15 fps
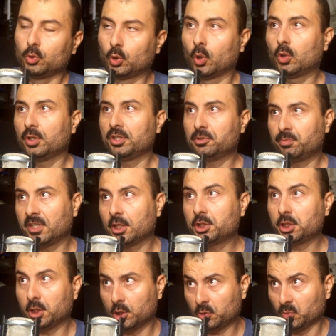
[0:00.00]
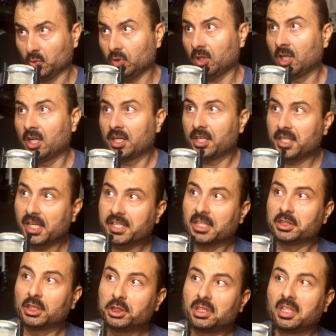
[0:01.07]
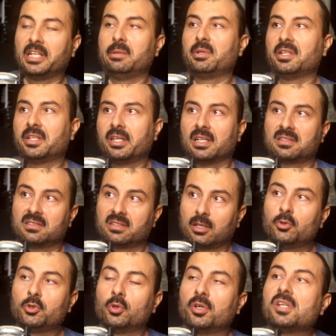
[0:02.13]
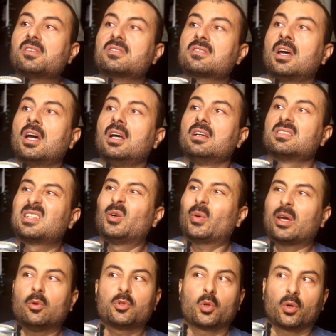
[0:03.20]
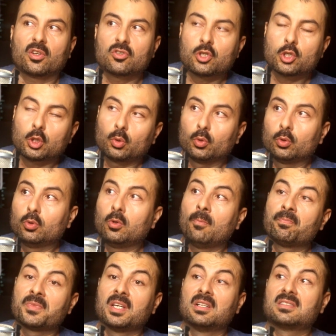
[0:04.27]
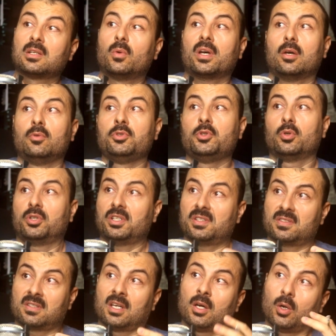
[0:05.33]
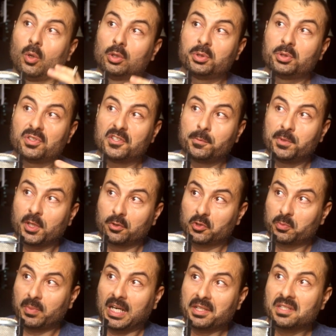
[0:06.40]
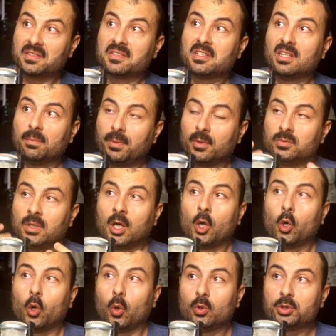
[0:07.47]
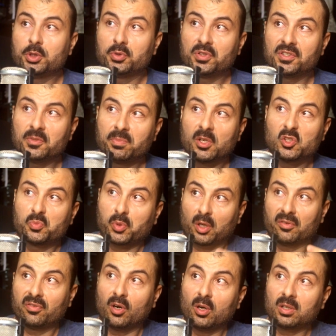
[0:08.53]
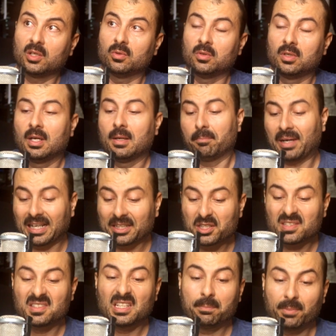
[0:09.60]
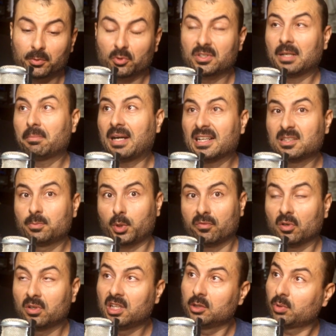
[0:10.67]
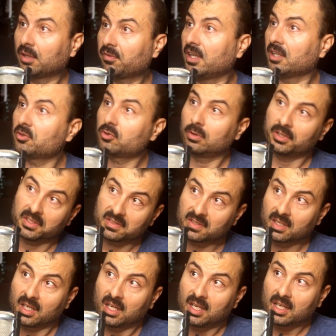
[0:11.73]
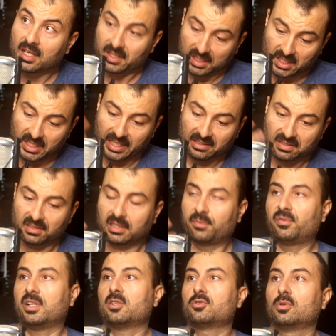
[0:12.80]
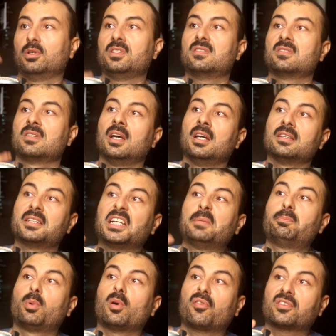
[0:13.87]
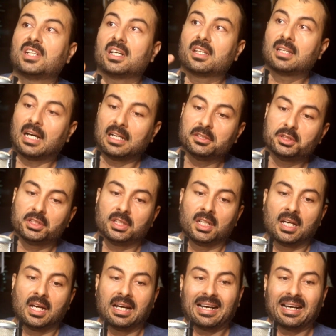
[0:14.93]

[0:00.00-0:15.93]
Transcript: do espiritismo? E aí a gente lembra que essas reuniões são reuniões de estudo, são reuniões onde os espíritos participam, onde os espíritos provocam participam dos debates provocando reflexões, e essas reflexões têm por finalidade,